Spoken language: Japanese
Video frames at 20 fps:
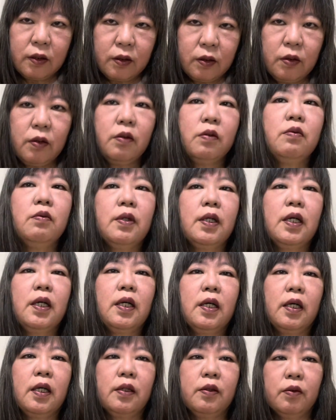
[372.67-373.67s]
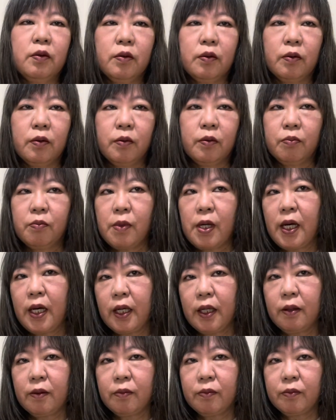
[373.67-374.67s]
今日は、あの、
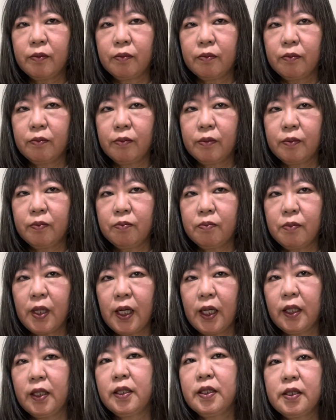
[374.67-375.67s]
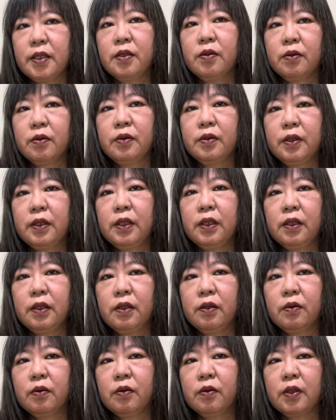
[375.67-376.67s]
前、毎日の
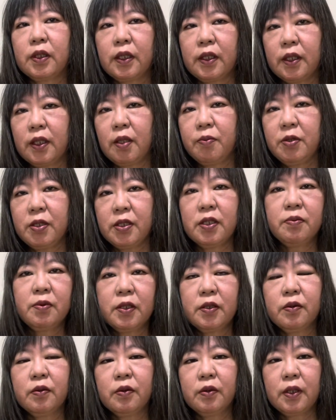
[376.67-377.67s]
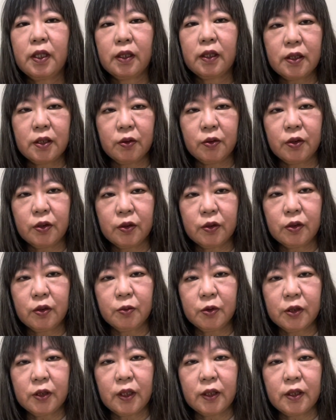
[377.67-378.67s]
ルーティーンを縦波にしましょうって話をしようと
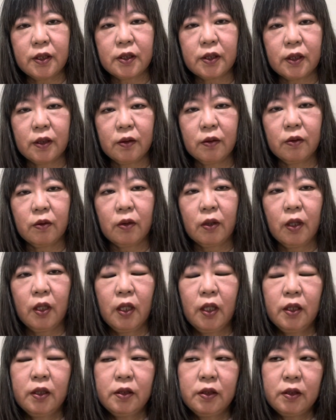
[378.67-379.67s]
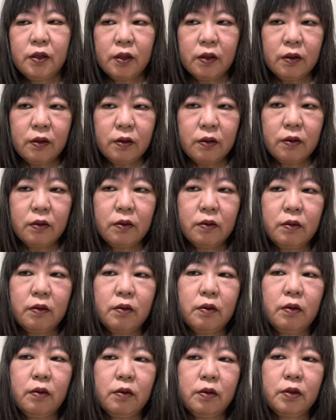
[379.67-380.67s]
思ったんですけど、ちょっ
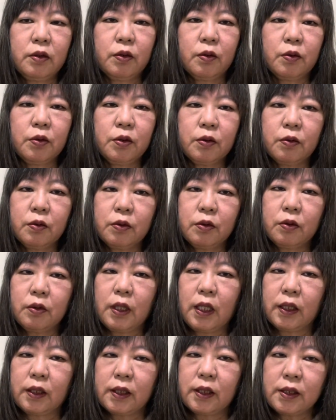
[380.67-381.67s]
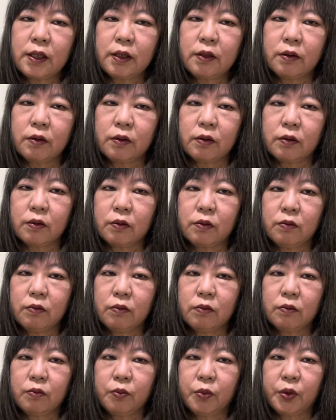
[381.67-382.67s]
としょこしょこっと話せる
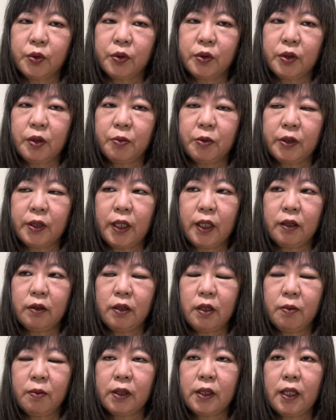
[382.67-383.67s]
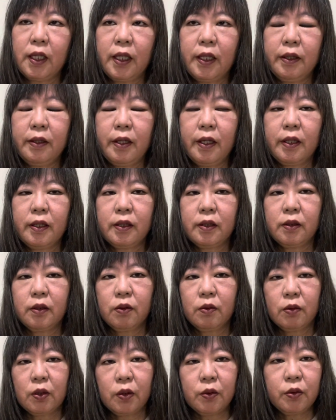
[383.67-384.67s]
ものでもないので、また来年
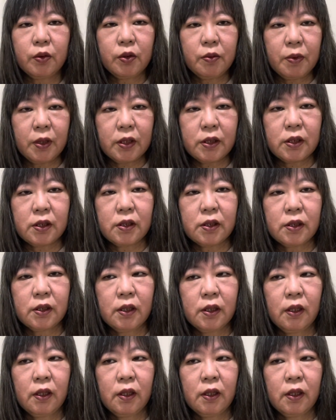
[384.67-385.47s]
動画を撮ります。